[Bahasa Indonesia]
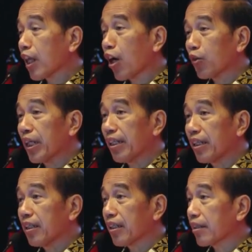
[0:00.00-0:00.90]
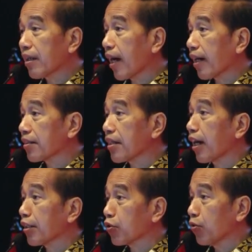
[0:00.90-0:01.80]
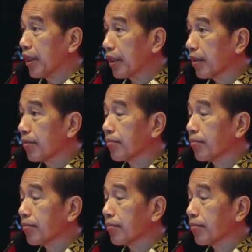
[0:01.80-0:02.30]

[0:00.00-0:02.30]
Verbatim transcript: tahun ini kita akan sangat sulit.